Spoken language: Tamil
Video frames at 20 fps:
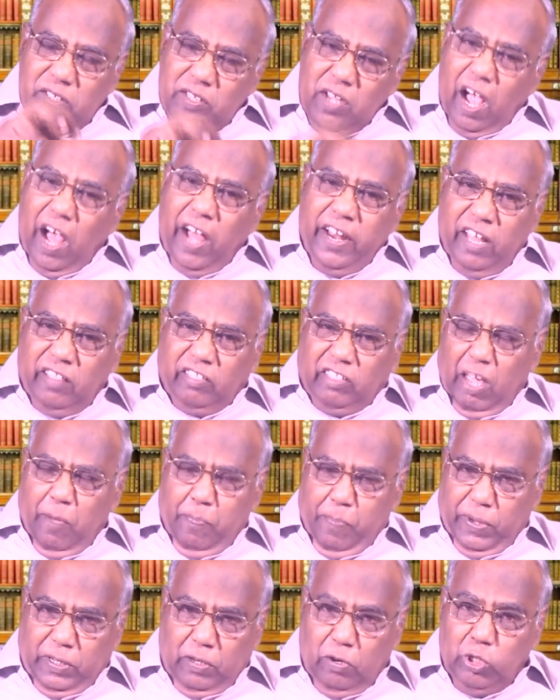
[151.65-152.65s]
ஞானத்தை
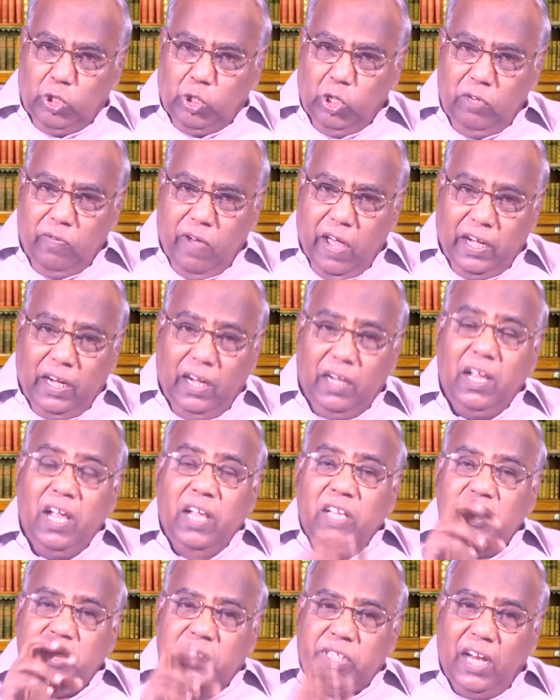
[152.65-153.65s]
பெற்றோர் சொல்லுவார்கள்
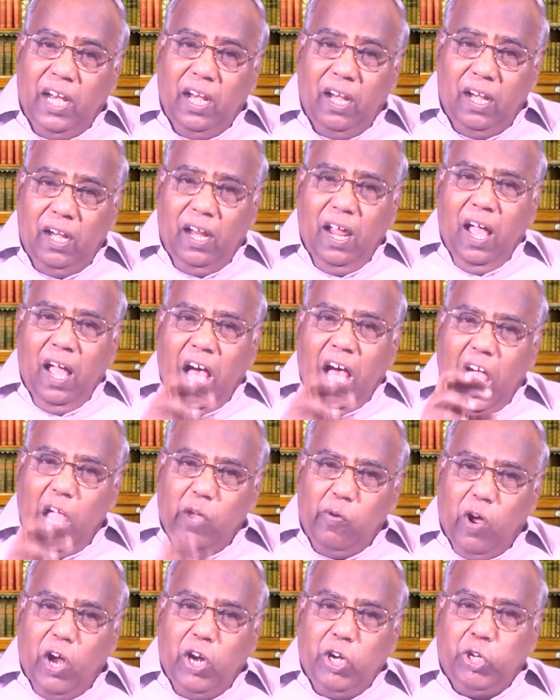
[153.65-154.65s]
ஸ்டில் ஐ
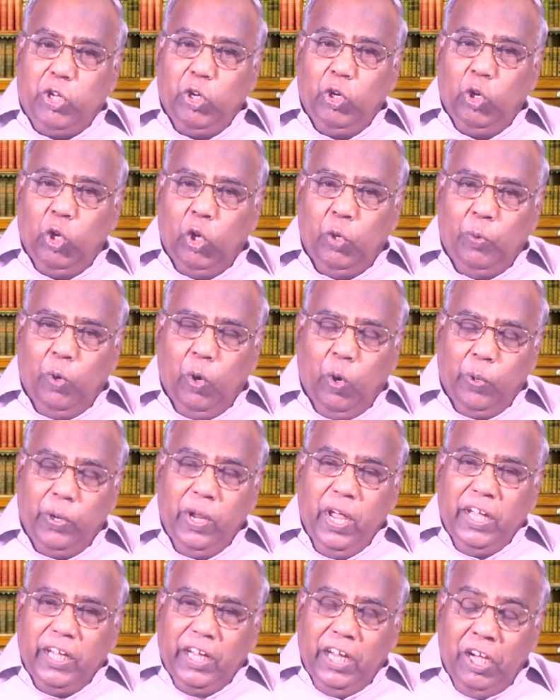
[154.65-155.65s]
வாண்ட் டு நோ மோர்
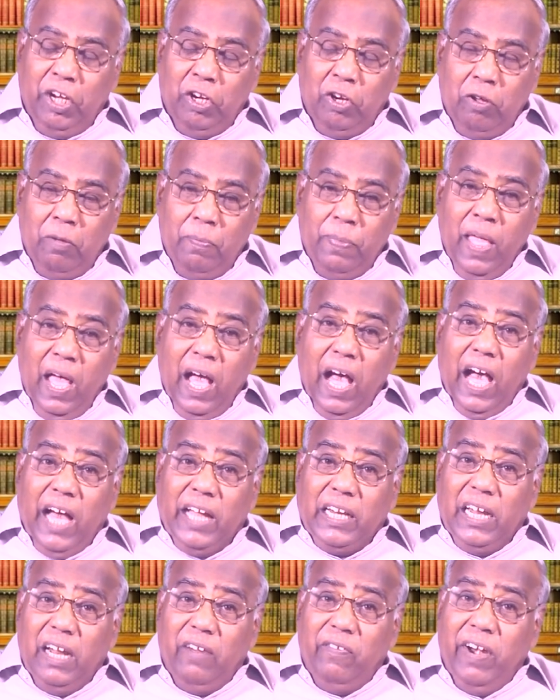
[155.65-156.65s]
இன்னும்
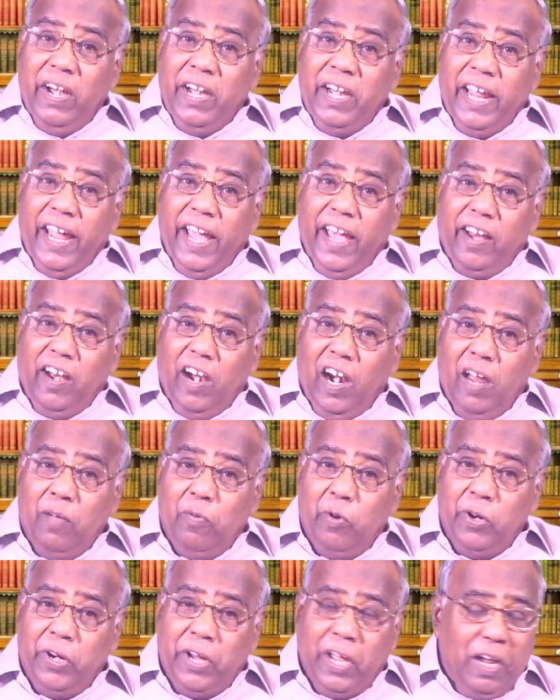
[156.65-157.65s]
அறிய வேண்டிய
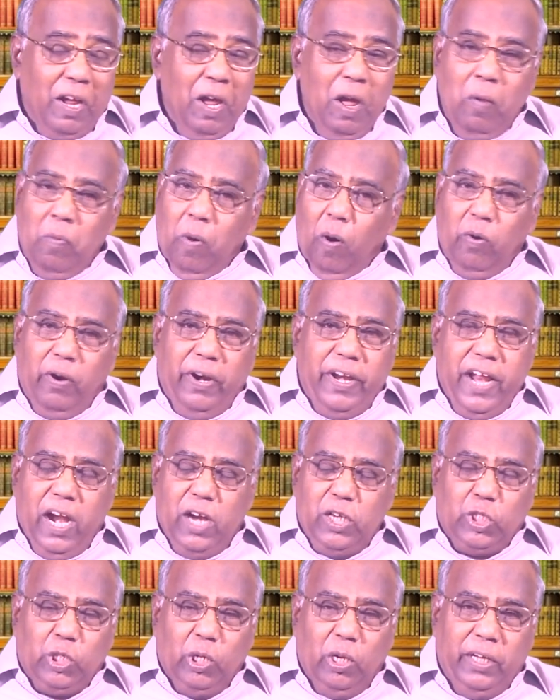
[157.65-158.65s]
ஏராளம் உண்டு
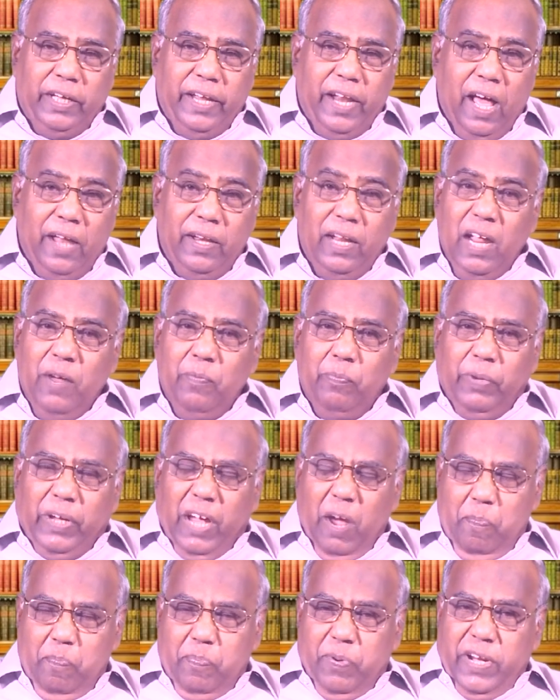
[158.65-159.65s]
பவுலடியான் சொல்லுகிறார்
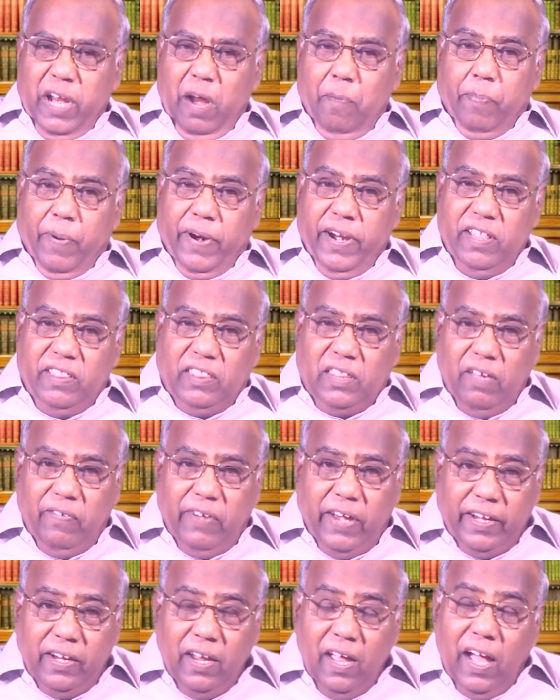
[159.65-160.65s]
மிகப்பெரிய
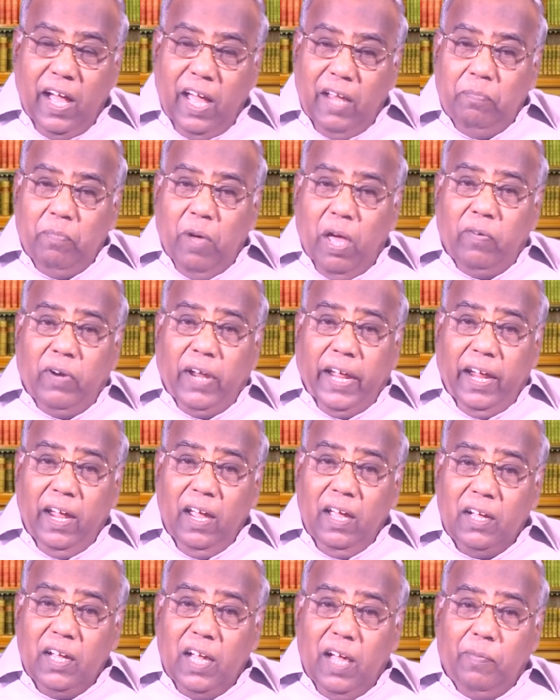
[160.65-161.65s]
படித்தவர் அன்பாவளே
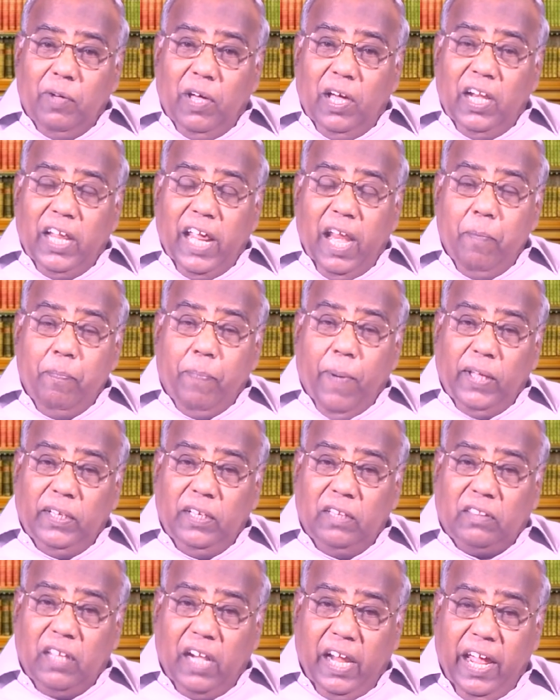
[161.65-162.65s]
கமாலியின்
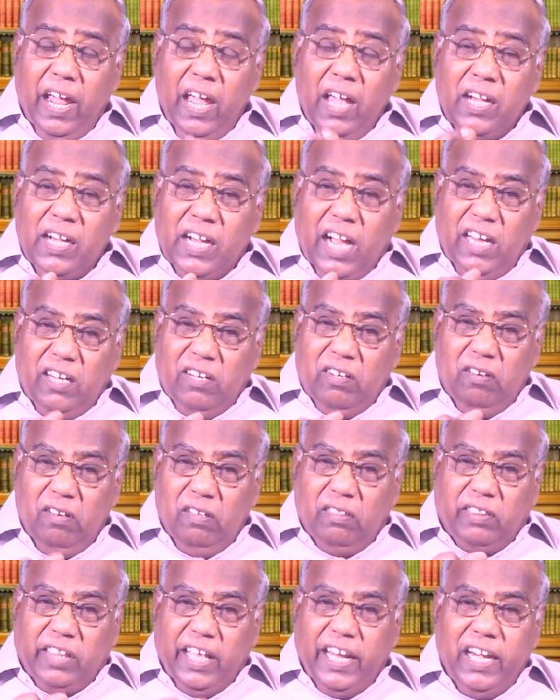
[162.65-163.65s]
பாதத்தில் கற்று
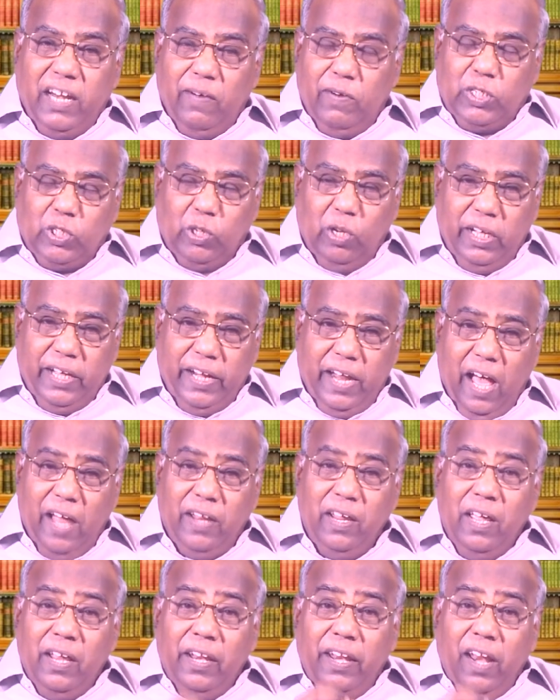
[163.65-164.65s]
தெரிந்தவர்
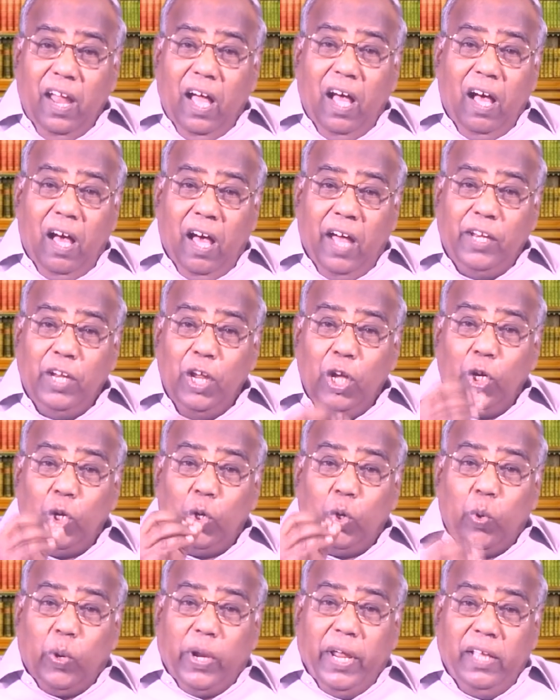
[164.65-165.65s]
சொல்லுகிறார் நான்
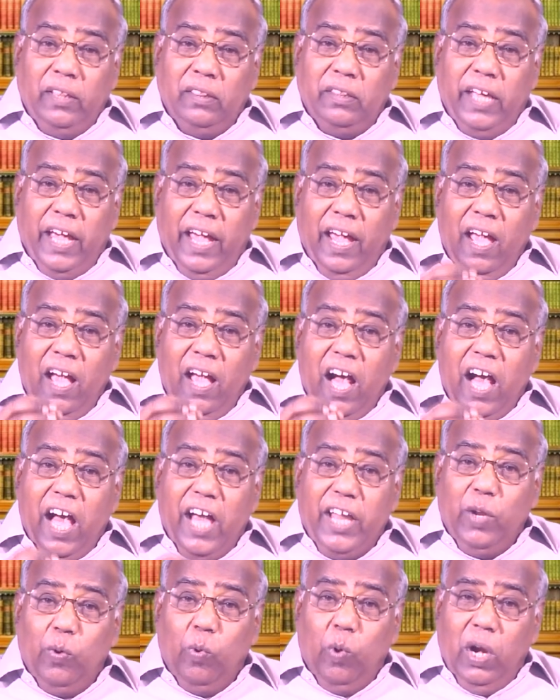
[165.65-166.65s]
குறைந்த
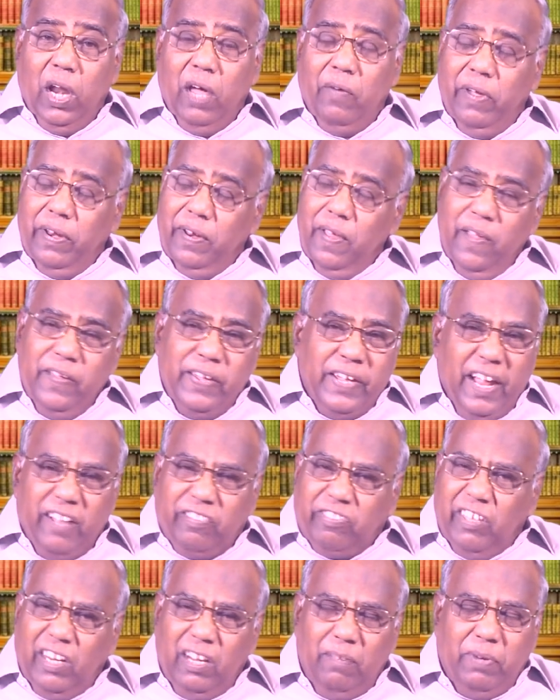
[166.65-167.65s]
அறிவுள்ளவன்
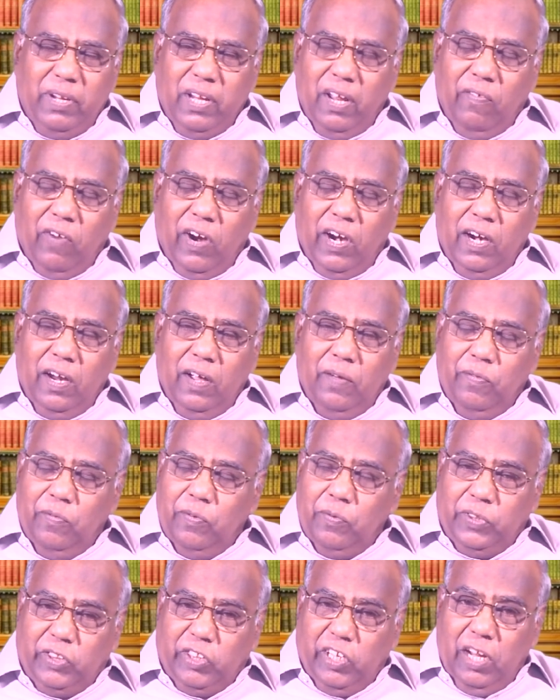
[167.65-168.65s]
எத்தனை பெரிய வா
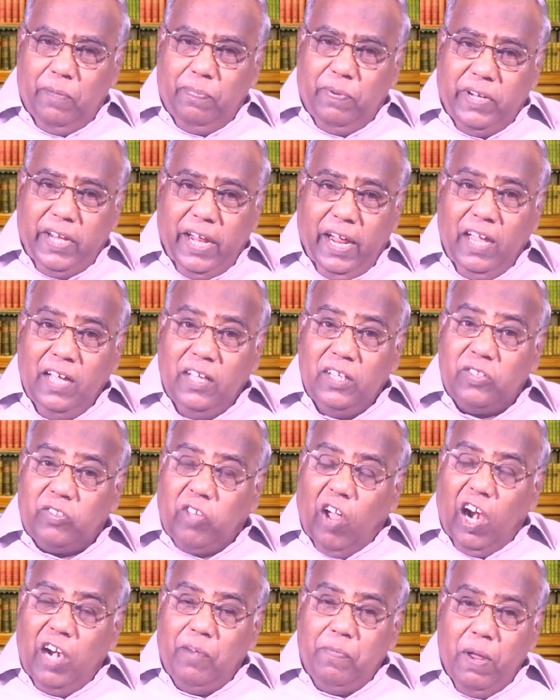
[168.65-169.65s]
இத்தனை பெரிய
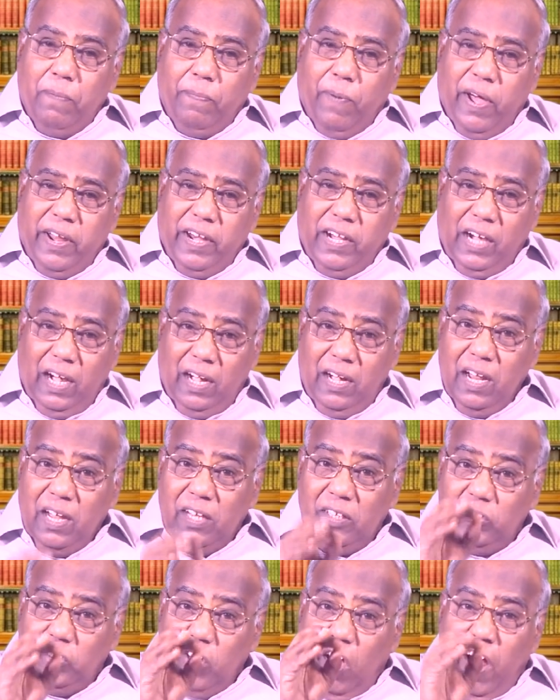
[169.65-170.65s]
தாழ்மை பாருங்கள்
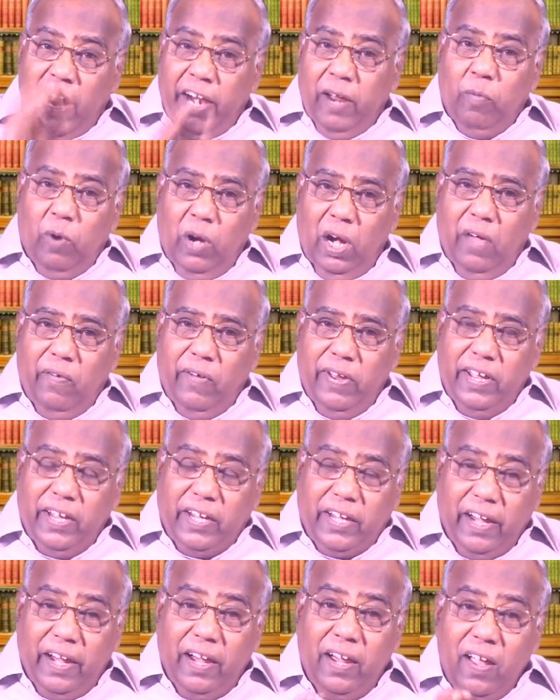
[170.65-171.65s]

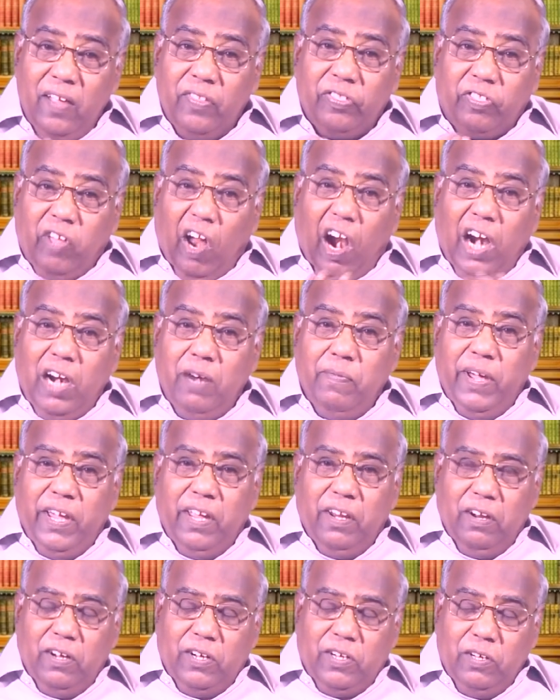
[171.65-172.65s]
ஞானமுள்ளவனுக்கு தாழ்மை
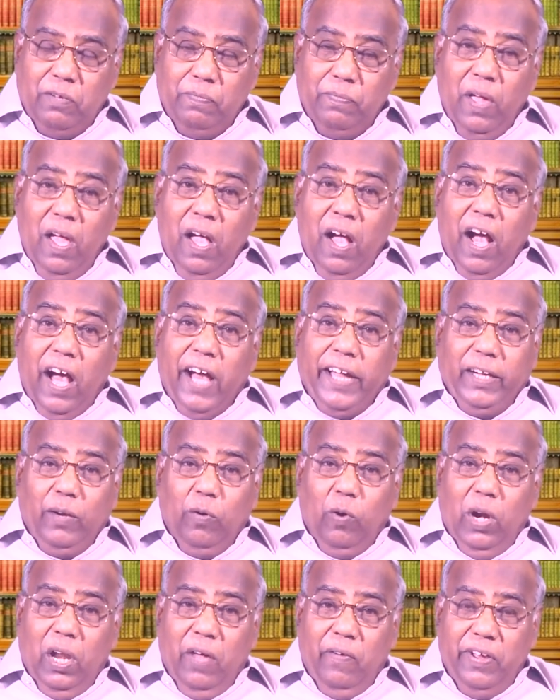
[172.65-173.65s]
இருக்கும்
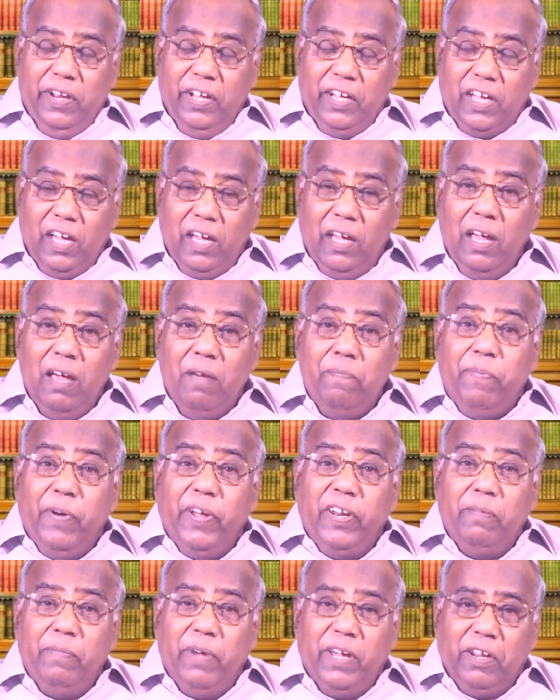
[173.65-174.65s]
அறிவுள்ளவனுக்கு
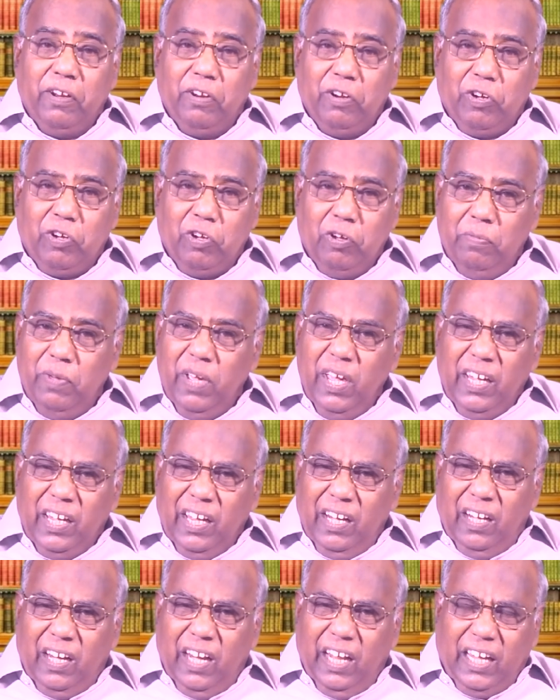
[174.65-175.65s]
பெருமை இருக்கும்
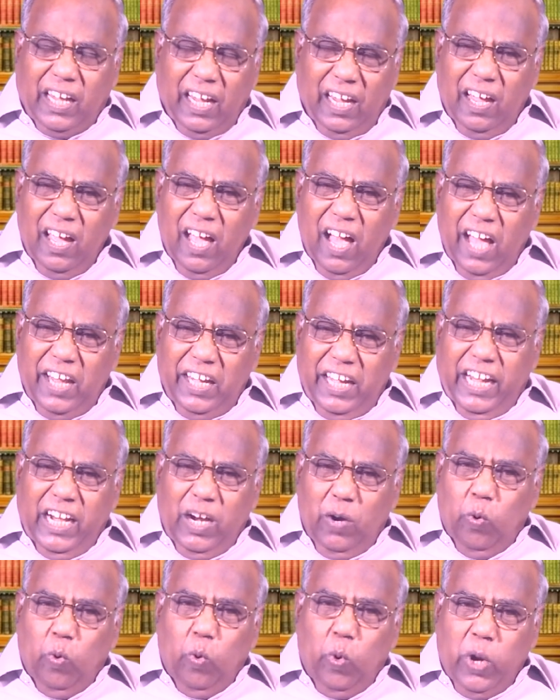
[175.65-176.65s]
இன்றைக்கு அநேக
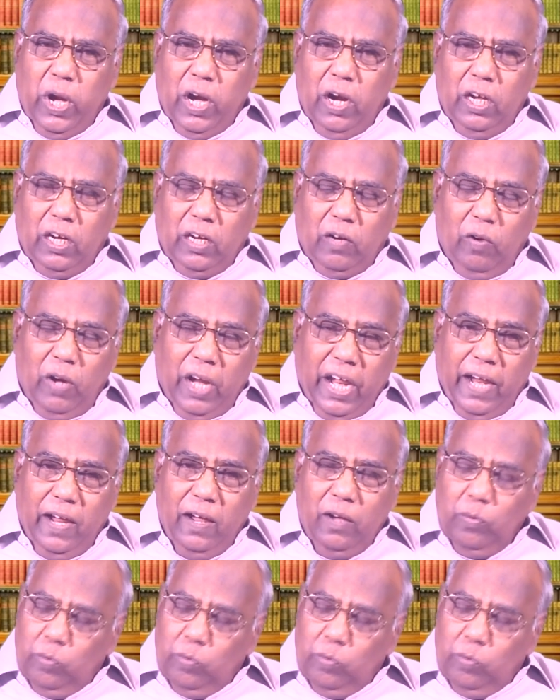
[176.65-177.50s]
ஊழலுக்குள்ளே